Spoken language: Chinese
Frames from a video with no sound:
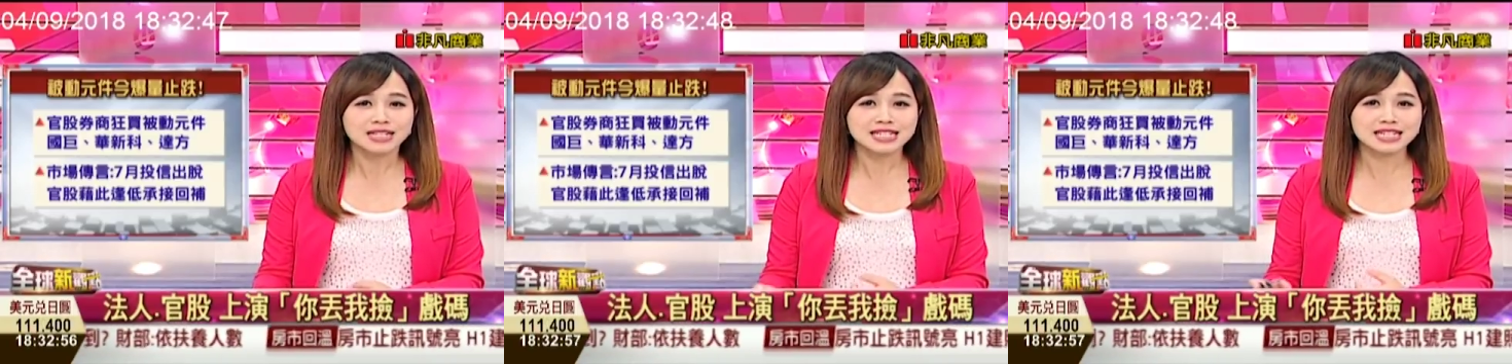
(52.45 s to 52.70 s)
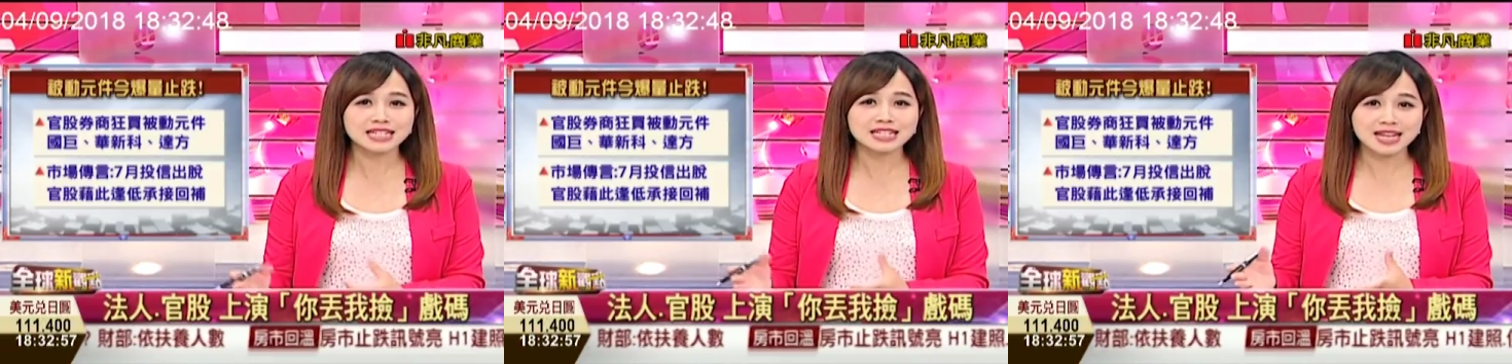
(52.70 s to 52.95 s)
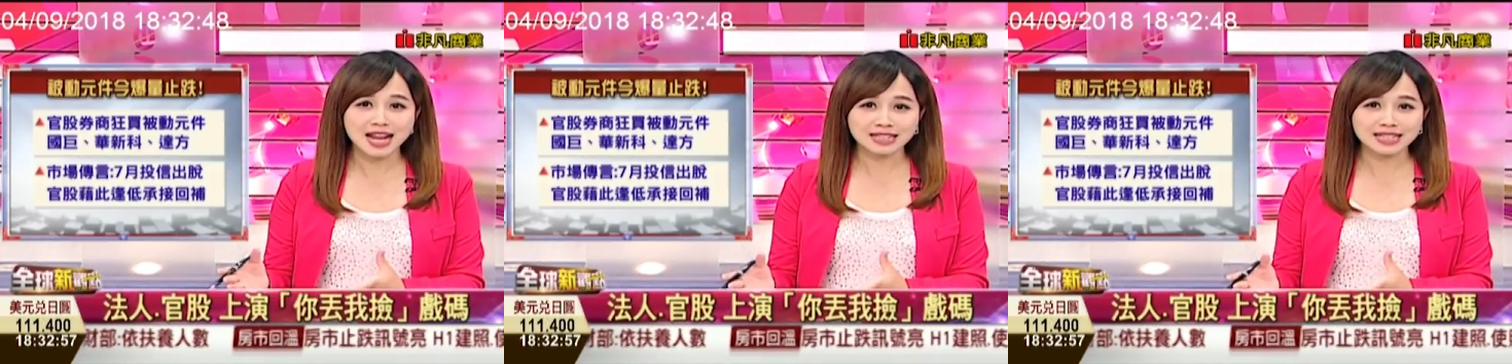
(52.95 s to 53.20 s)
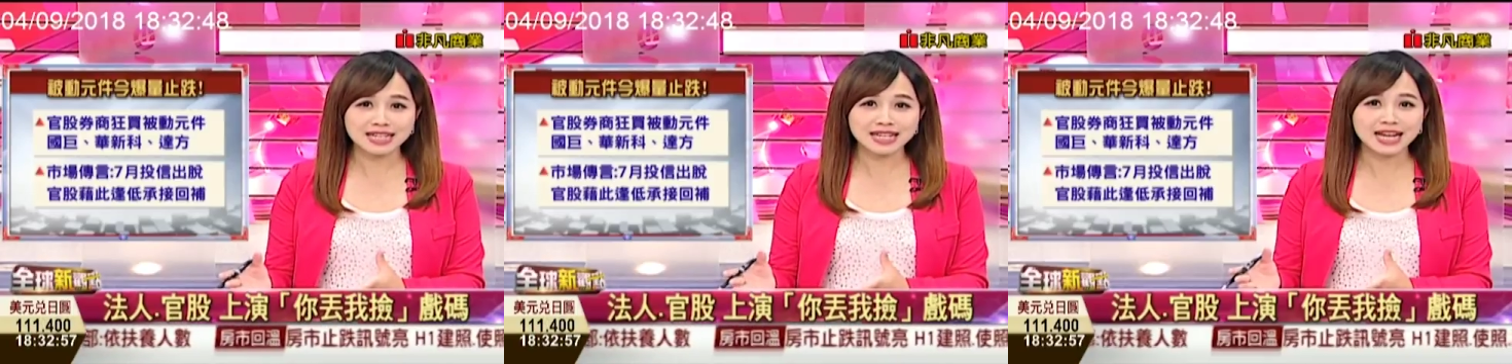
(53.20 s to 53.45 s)
其实这两
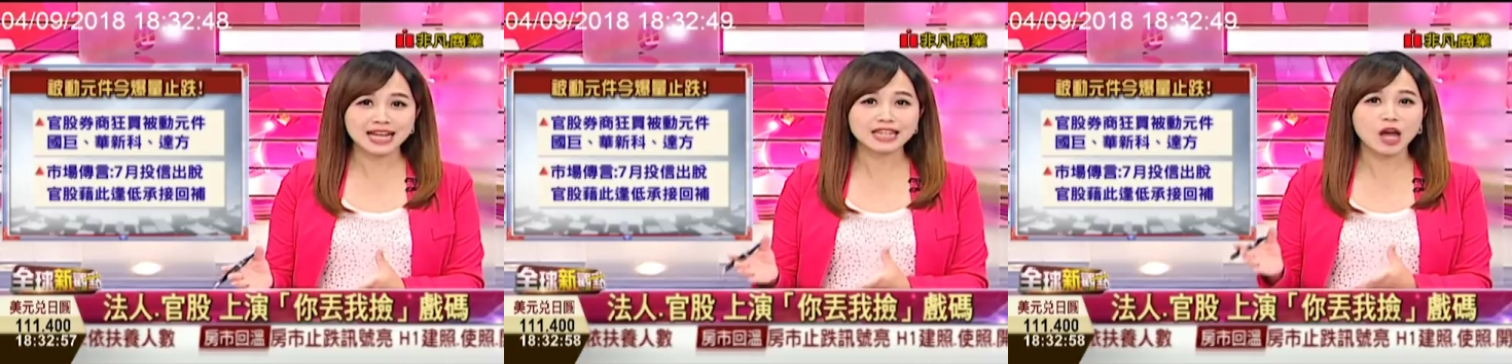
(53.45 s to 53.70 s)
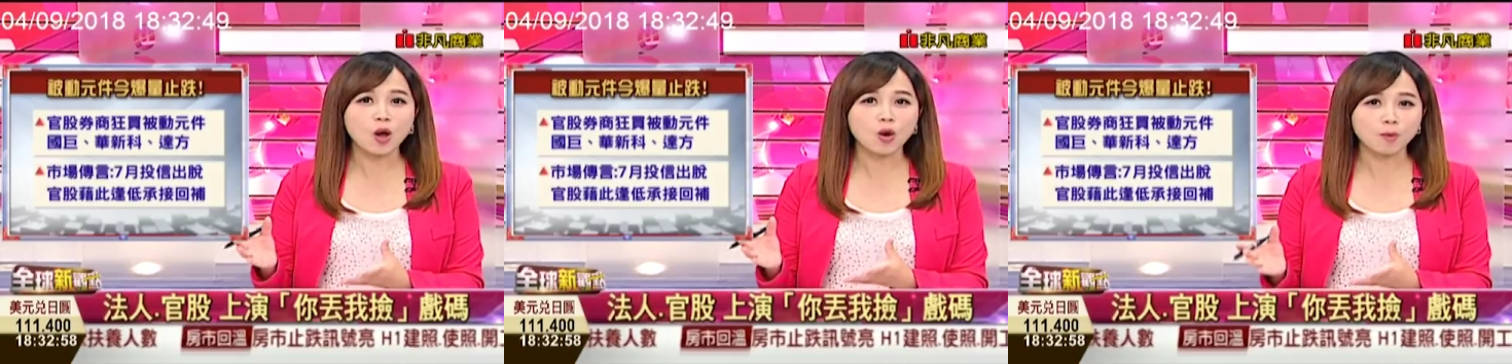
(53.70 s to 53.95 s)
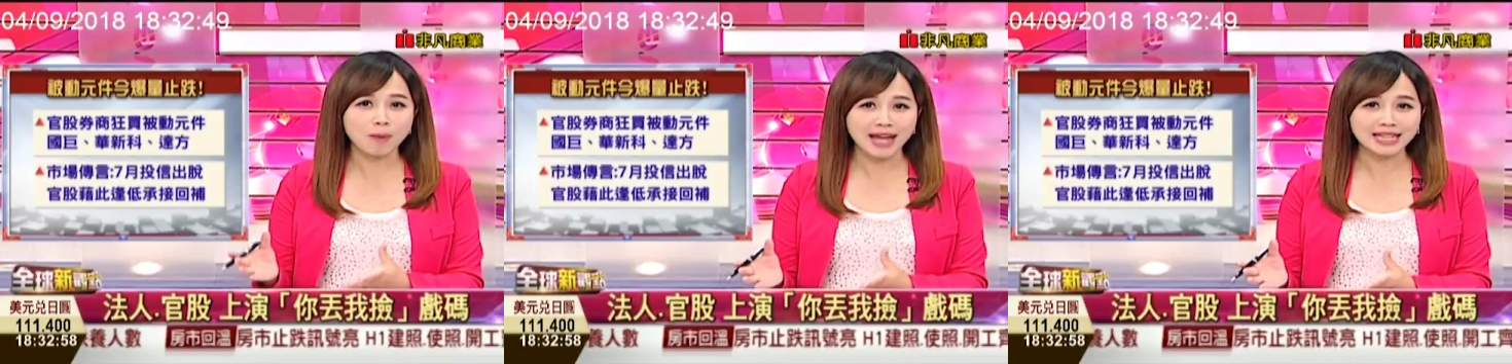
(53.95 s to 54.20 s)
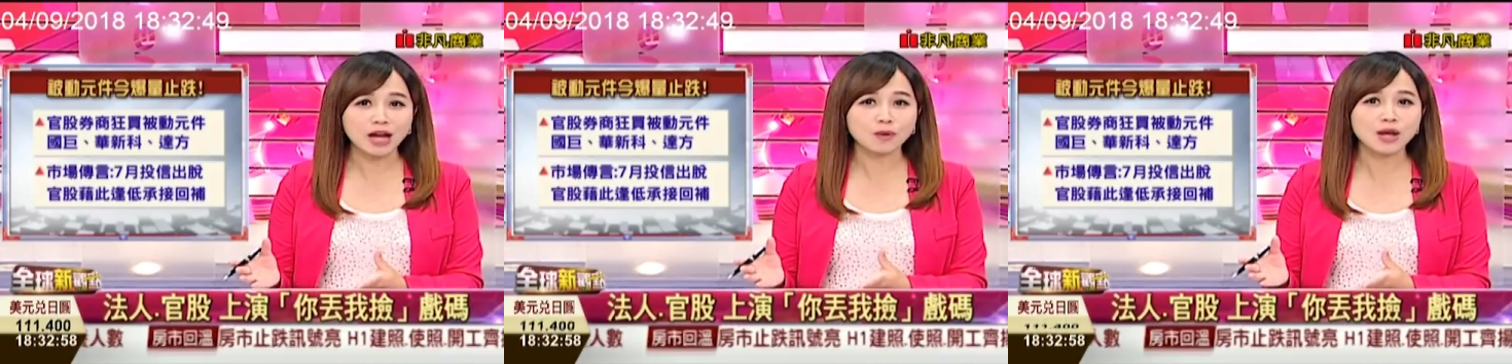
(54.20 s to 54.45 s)
天看到
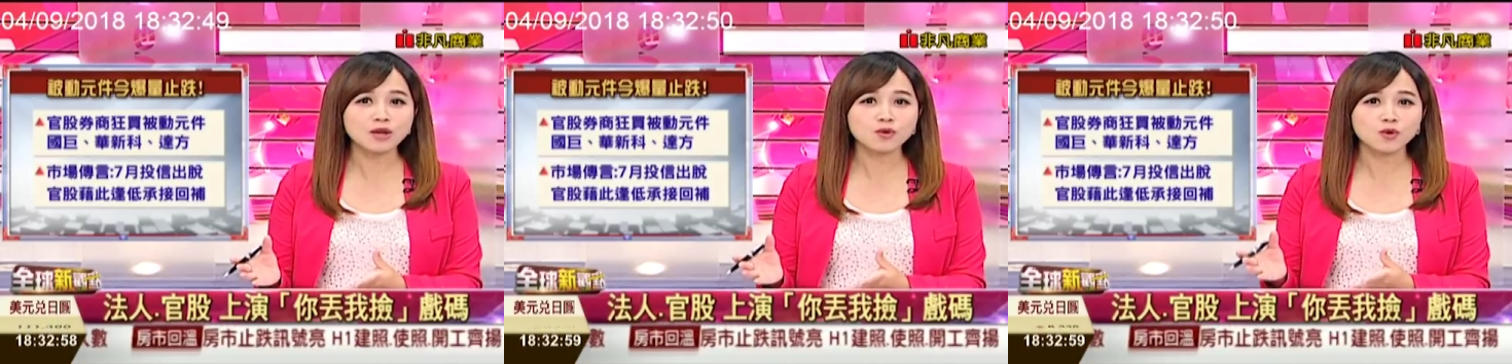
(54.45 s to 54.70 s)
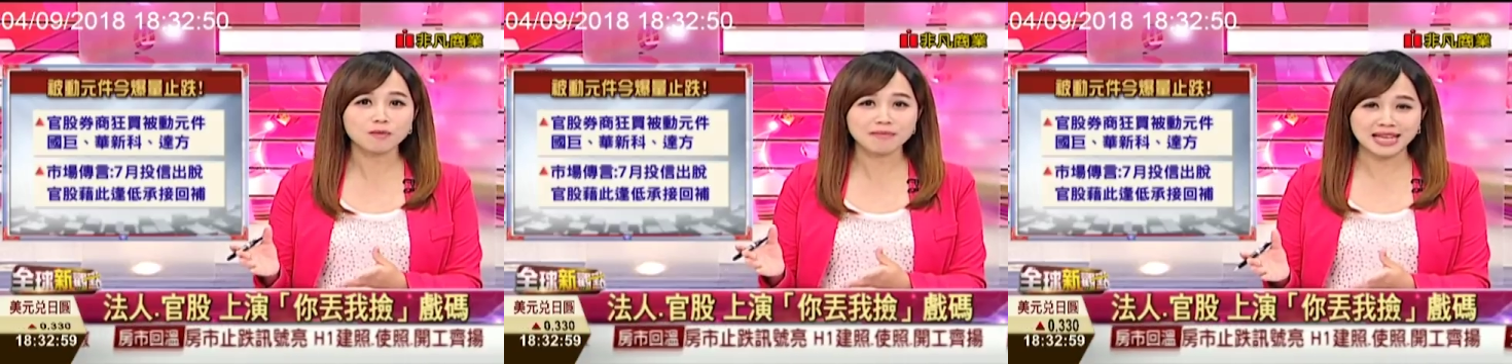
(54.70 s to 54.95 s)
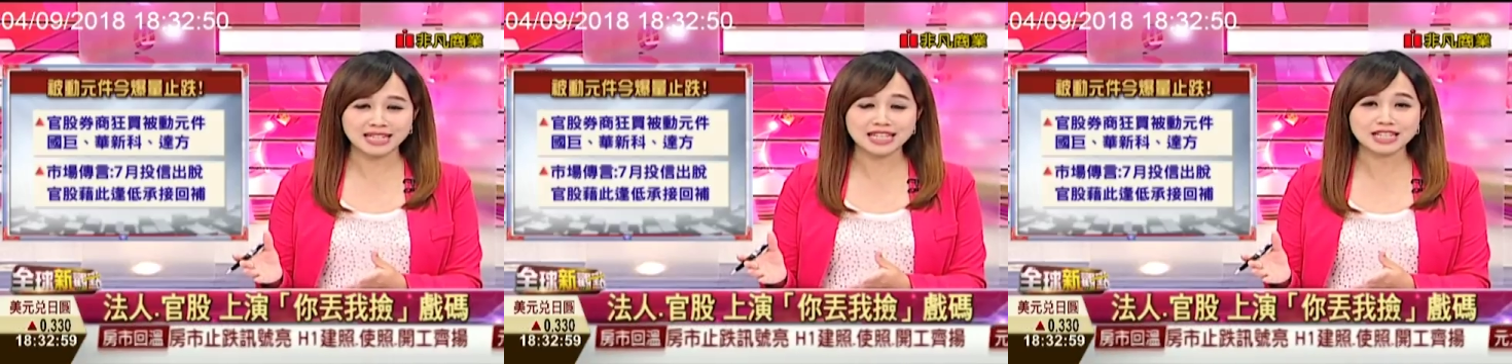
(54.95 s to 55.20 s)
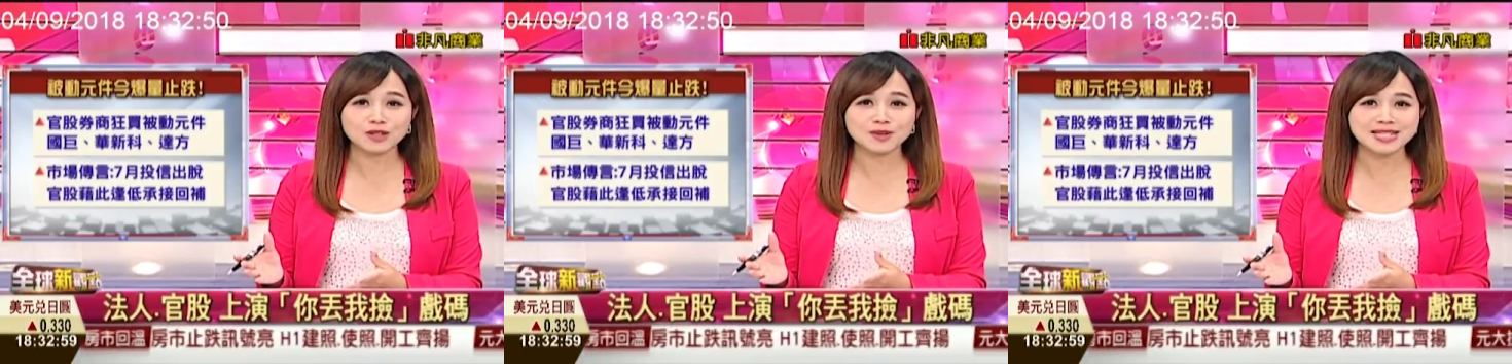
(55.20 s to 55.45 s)
八大关股每
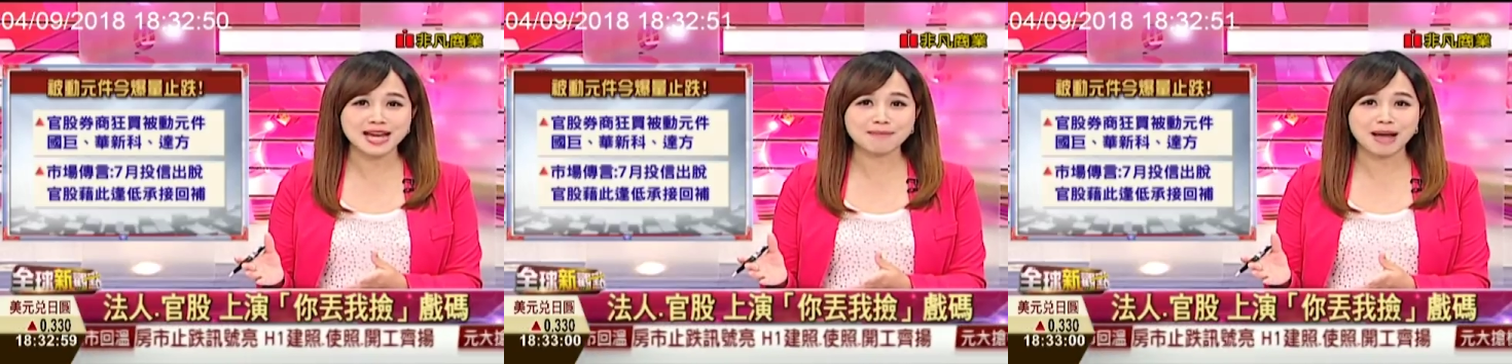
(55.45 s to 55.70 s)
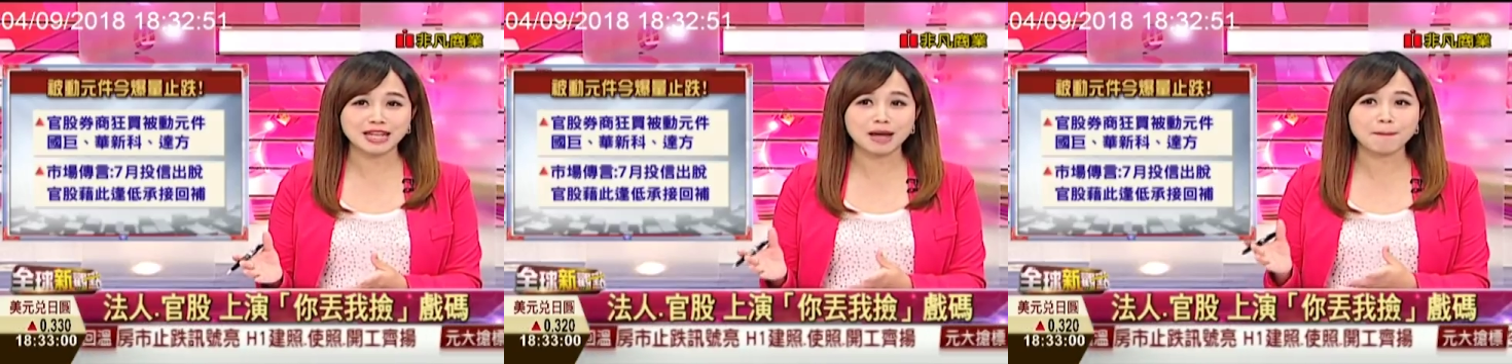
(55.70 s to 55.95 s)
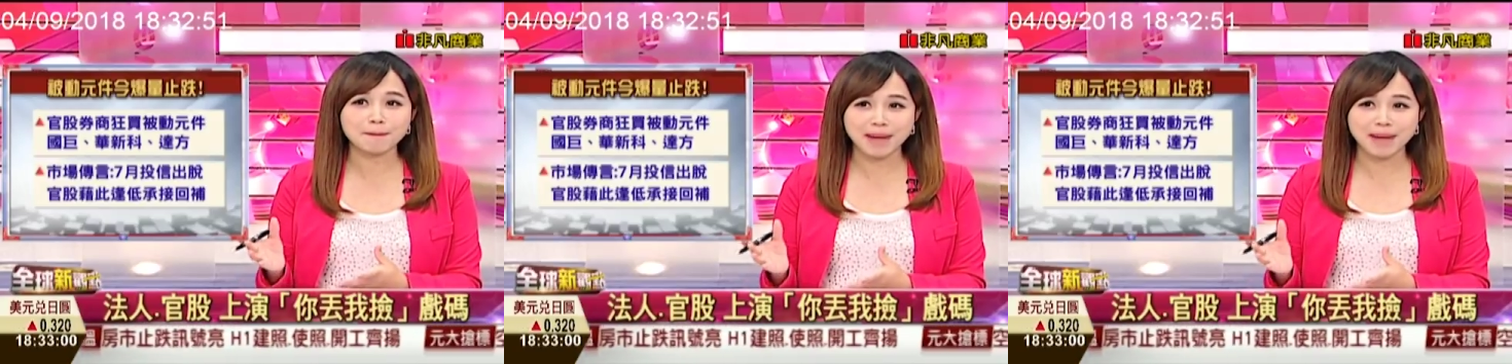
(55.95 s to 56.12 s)
天都加码了